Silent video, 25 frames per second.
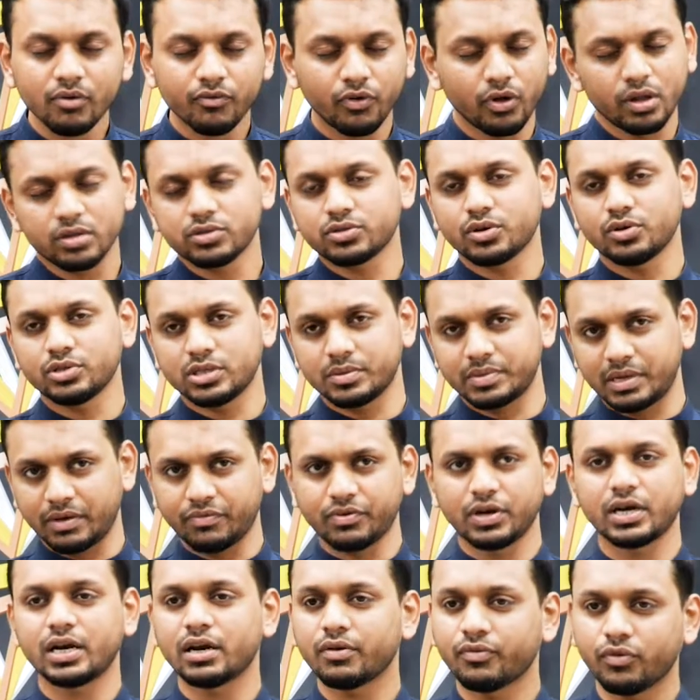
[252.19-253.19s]
ফলস কনসেপ্ট
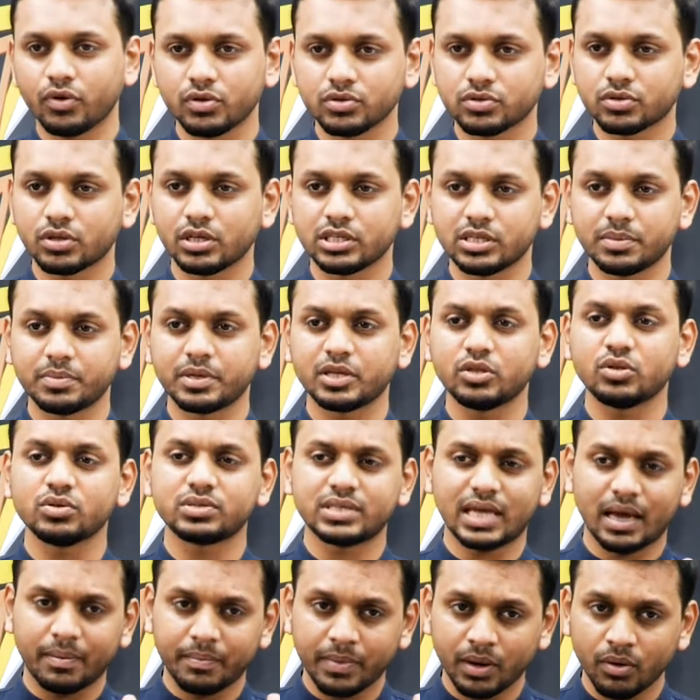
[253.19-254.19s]
ডেফিনেটলি এটা ফলস কনসেপ্ট কিন্তু
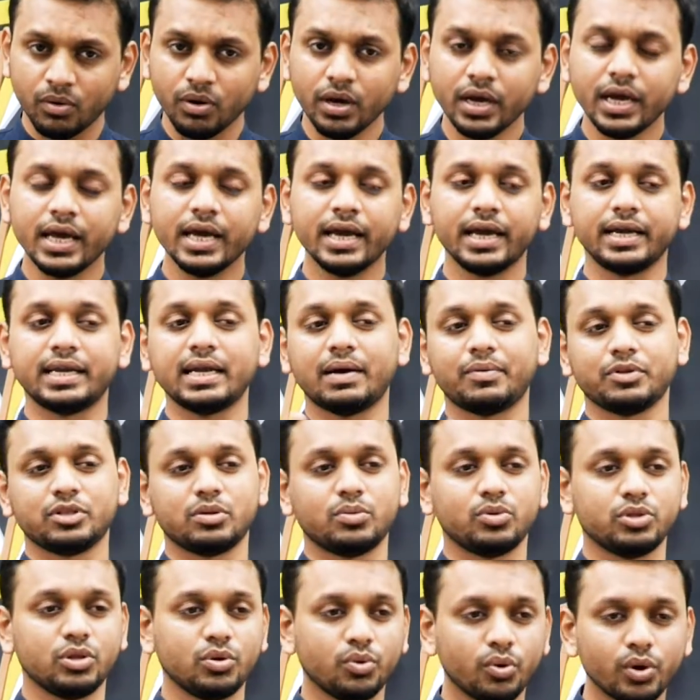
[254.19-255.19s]
সামহাও এটা
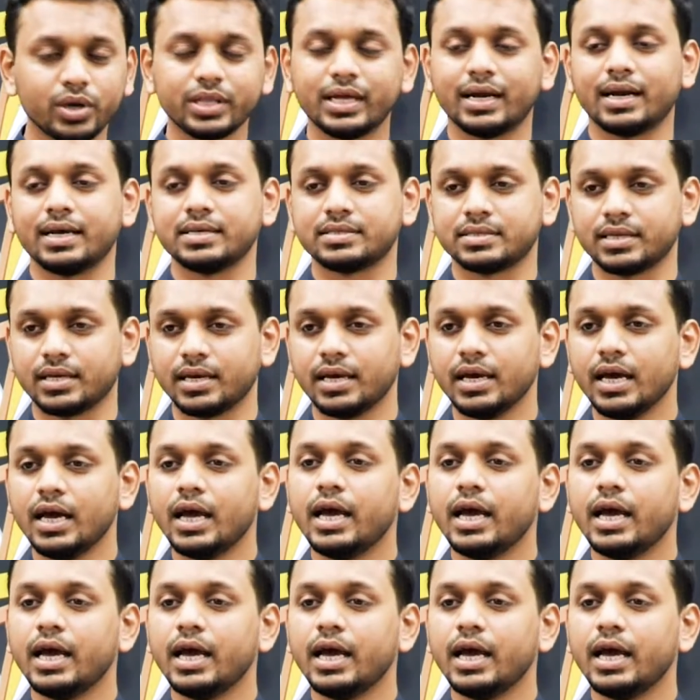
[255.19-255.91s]
আমাদের মধ্যে হয়ে দাঁড়াইছে